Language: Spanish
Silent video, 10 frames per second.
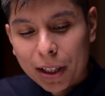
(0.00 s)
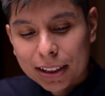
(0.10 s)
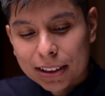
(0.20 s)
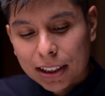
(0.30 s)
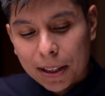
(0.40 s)
a
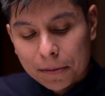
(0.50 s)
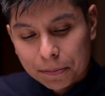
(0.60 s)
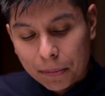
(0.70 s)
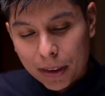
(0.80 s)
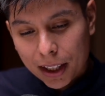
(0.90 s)
ver,
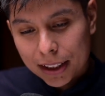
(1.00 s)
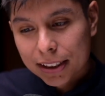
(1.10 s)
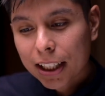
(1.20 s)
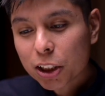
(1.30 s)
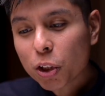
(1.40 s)
si,
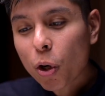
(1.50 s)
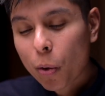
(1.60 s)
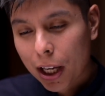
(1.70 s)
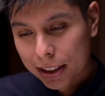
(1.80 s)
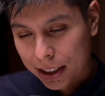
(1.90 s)
si esto
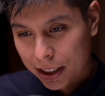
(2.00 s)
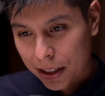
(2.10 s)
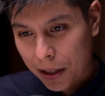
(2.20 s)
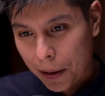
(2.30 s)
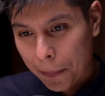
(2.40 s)
lo hacen